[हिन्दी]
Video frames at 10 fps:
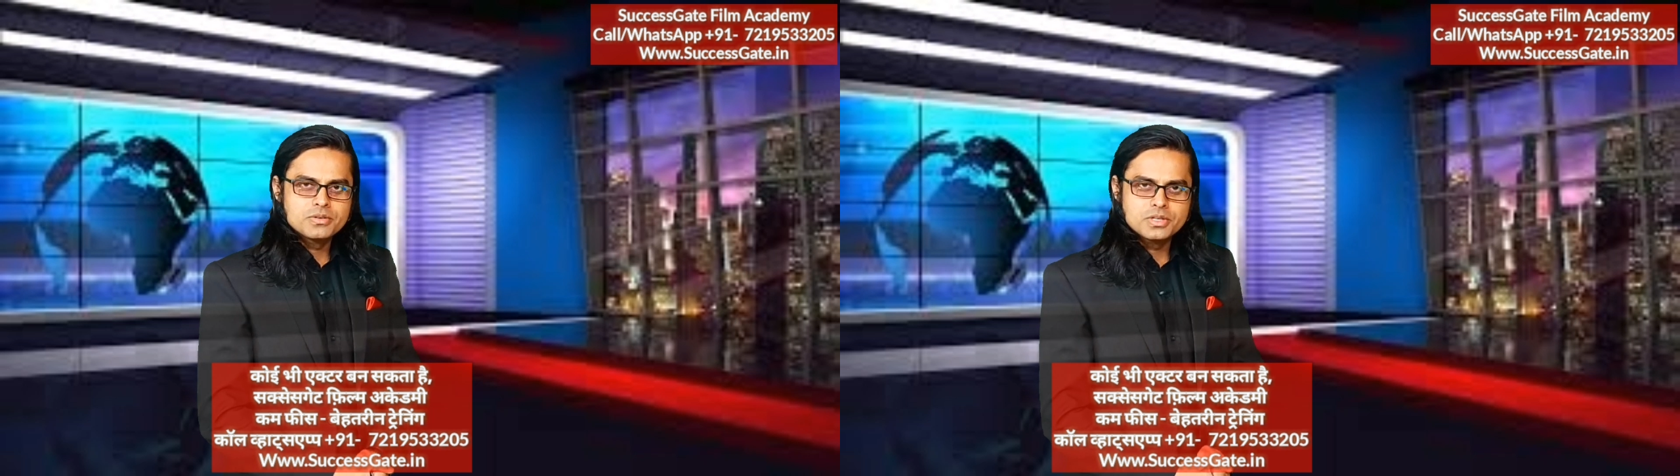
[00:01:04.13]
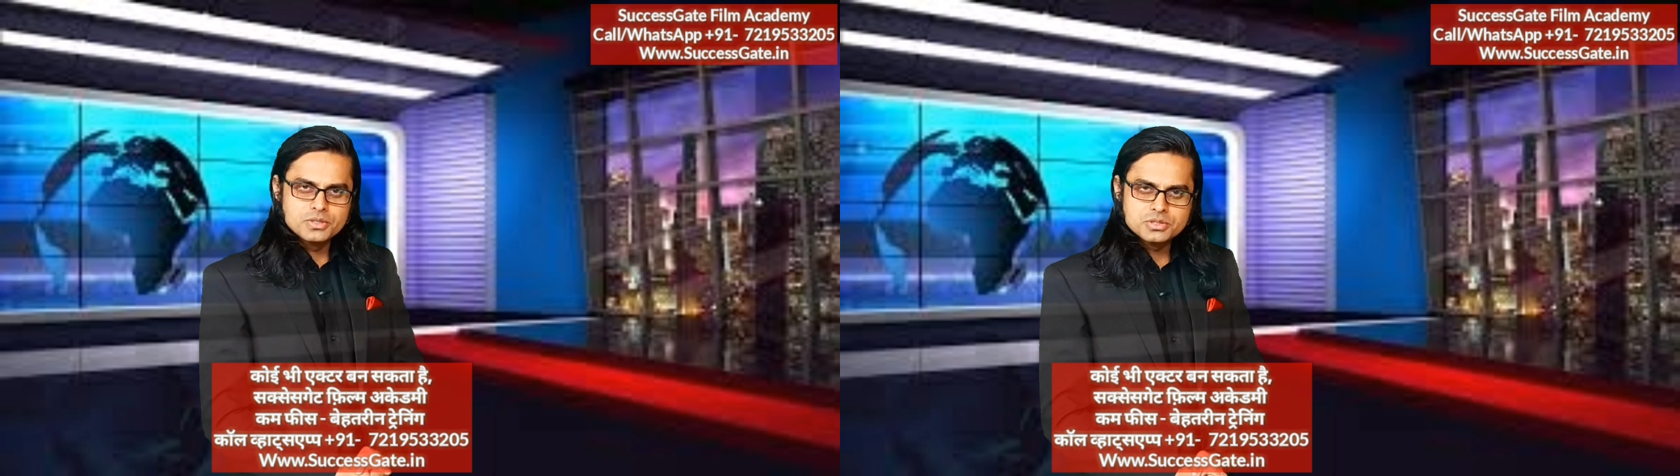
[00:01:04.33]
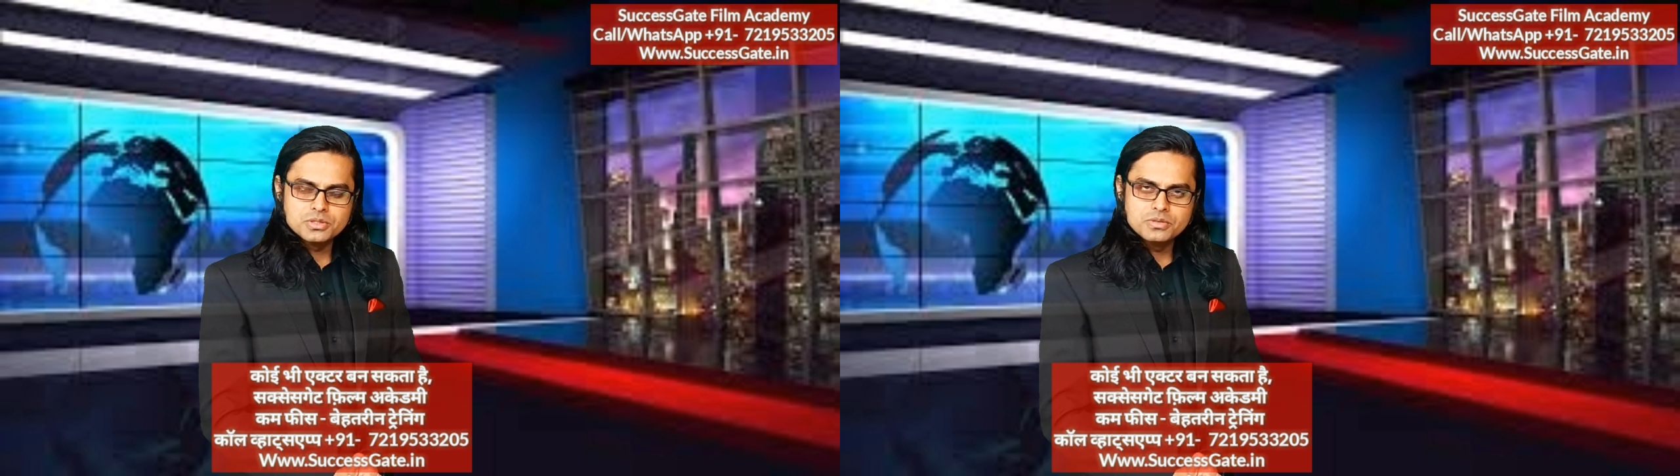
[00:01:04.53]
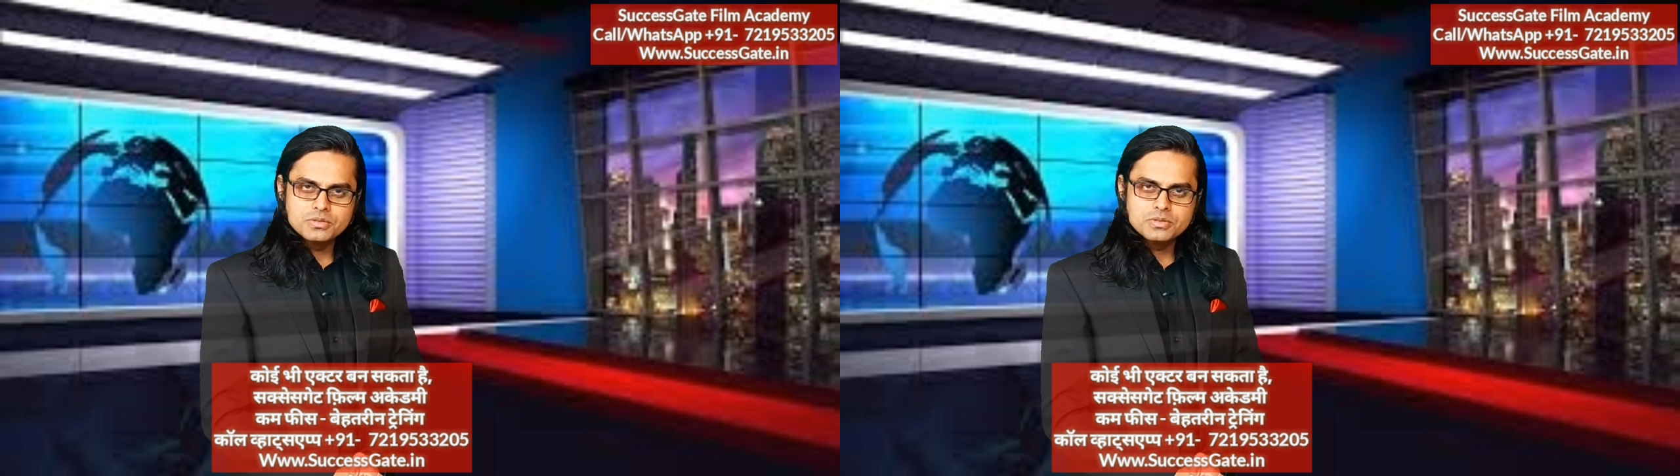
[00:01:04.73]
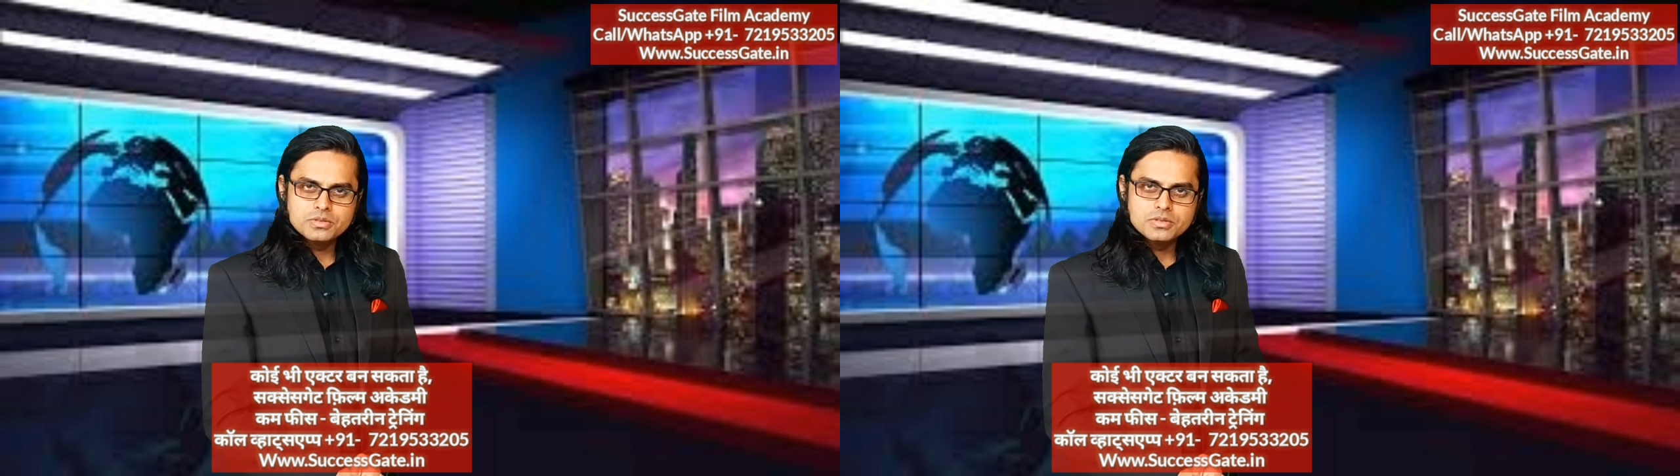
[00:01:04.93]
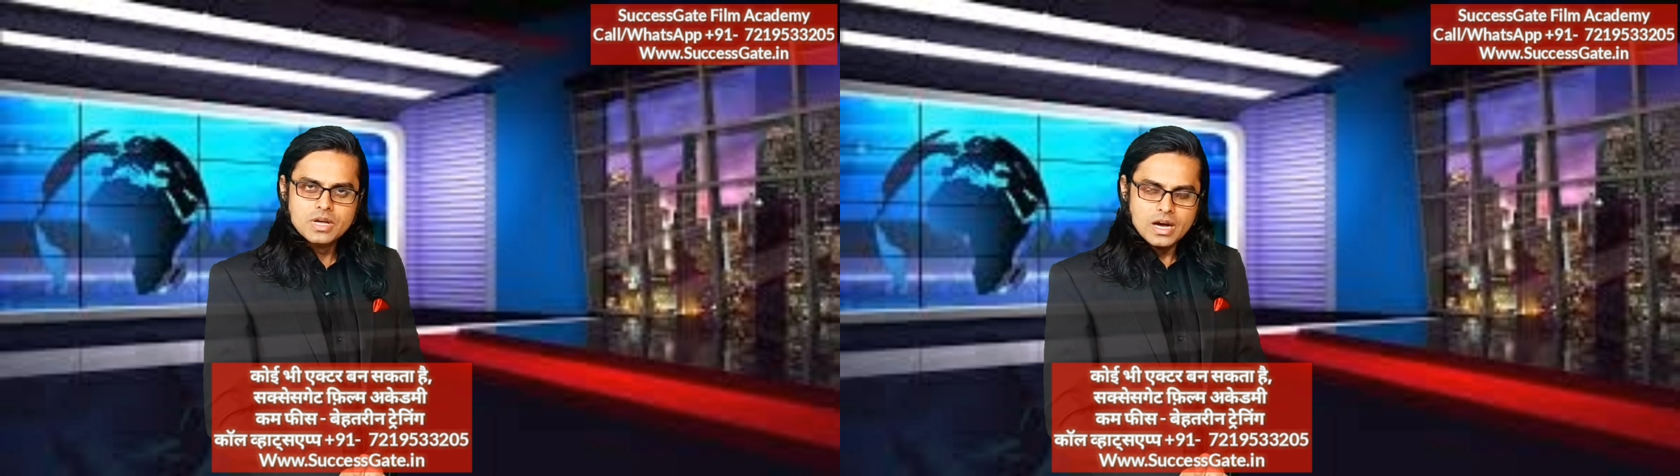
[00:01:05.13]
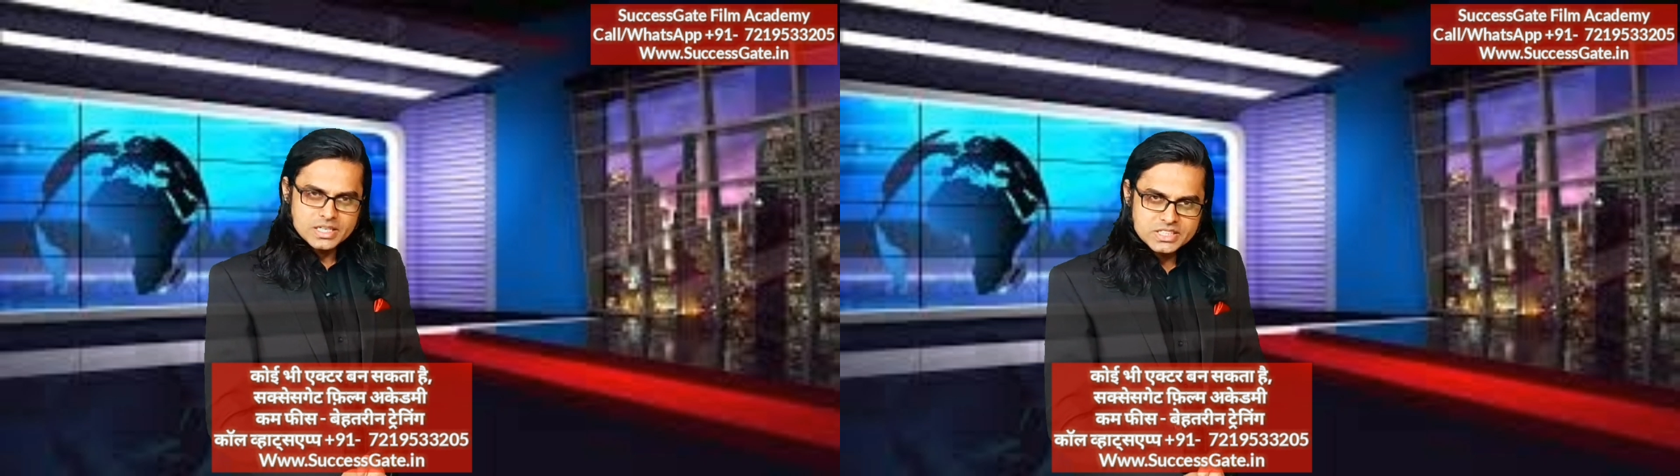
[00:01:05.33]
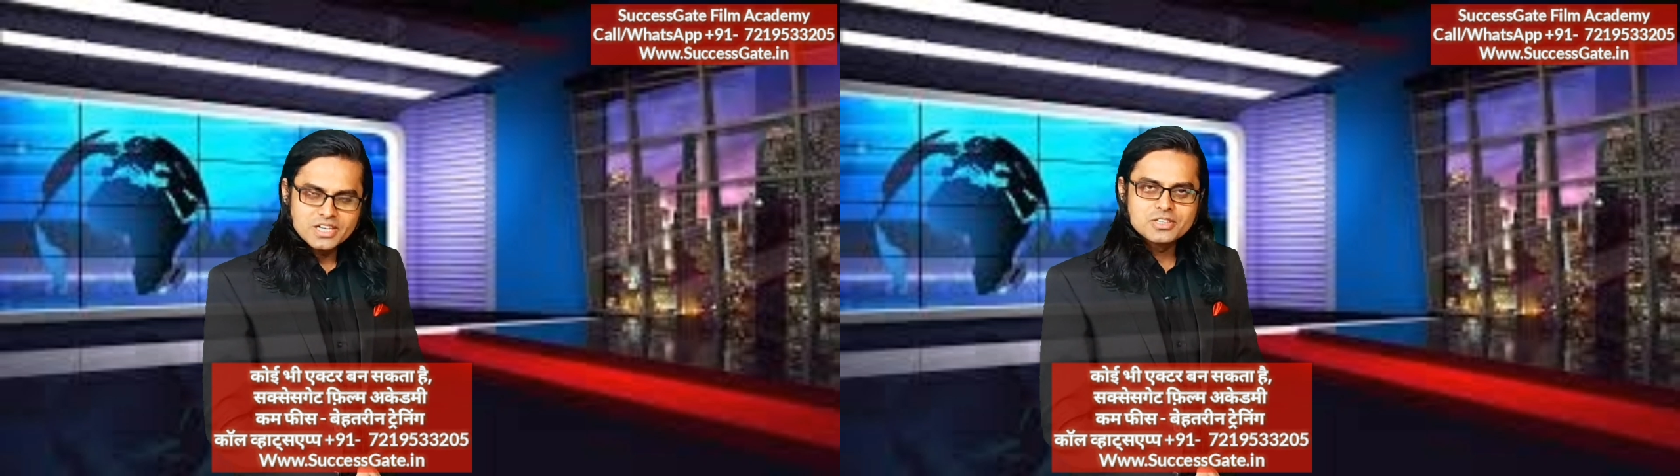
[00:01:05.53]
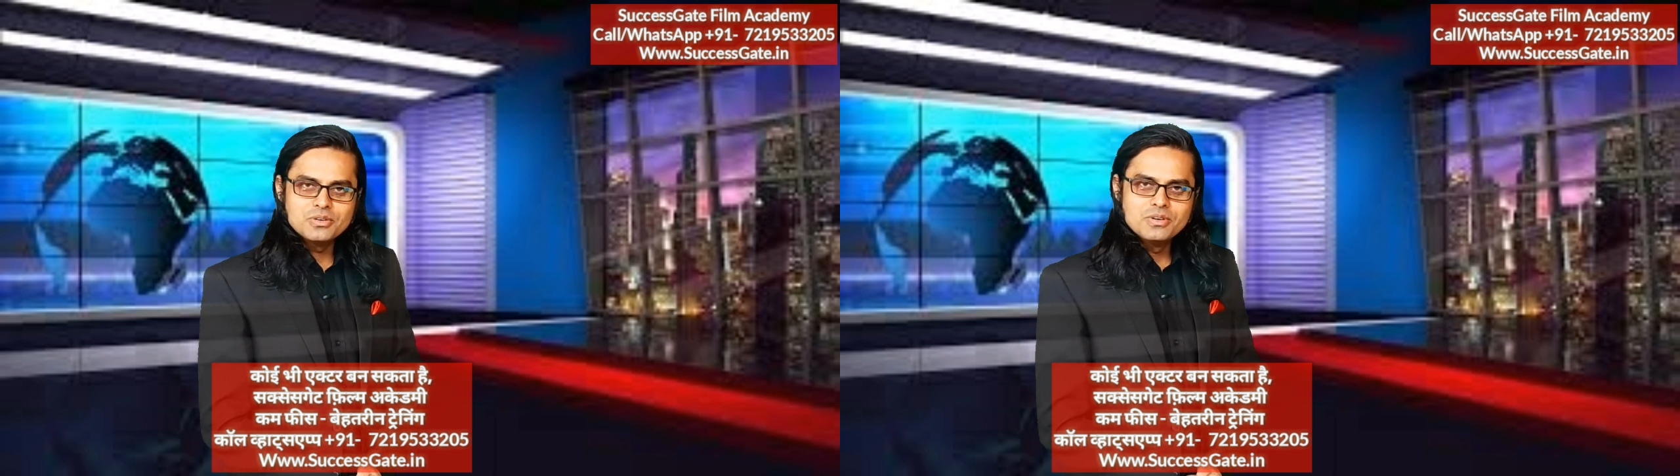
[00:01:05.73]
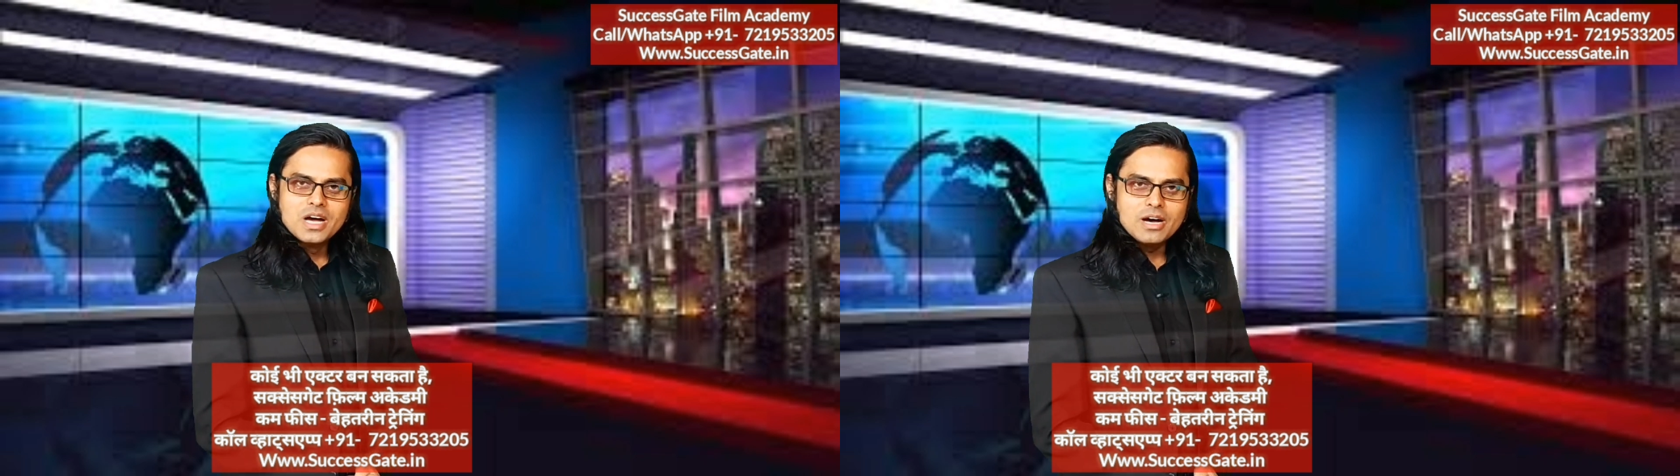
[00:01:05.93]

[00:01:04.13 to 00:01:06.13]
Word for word: करूंगा दोस्तों आशा करता हूं